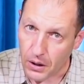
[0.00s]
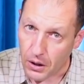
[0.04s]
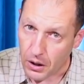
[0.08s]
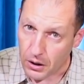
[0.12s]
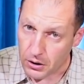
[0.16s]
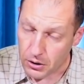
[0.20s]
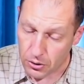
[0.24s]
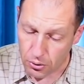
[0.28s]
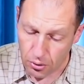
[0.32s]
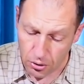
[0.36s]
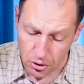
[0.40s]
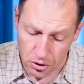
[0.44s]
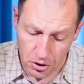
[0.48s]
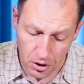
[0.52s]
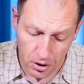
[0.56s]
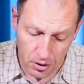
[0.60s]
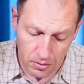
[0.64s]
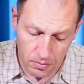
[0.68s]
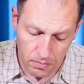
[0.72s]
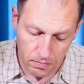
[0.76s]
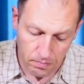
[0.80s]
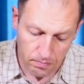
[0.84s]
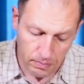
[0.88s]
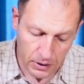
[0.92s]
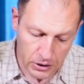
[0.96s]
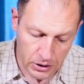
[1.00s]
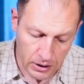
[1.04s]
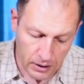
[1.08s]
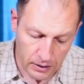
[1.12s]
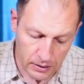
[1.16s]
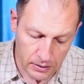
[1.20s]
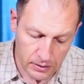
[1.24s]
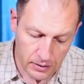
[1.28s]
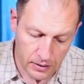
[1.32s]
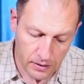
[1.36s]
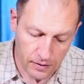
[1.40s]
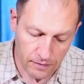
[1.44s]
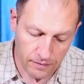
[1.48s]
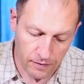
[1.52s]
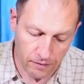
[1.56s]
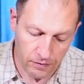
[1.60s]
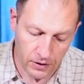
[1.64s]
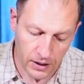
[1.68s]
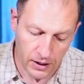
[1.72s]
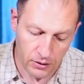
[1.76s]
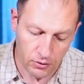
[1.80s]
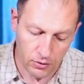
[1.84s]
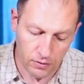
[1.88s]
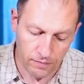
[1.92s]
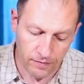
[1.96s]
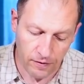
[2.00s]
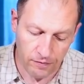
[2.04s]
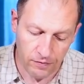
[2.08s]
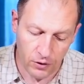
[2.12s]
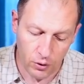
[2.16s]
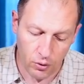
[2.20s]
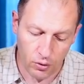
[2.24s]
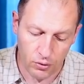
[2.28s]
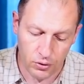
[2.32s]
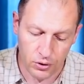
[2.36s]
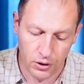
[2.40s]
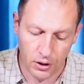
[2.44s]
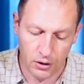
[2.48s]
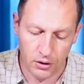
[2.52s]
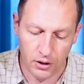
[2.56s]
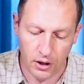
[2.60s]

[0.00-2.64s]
Источник, пожалуйста, Вавилон, Вавилонский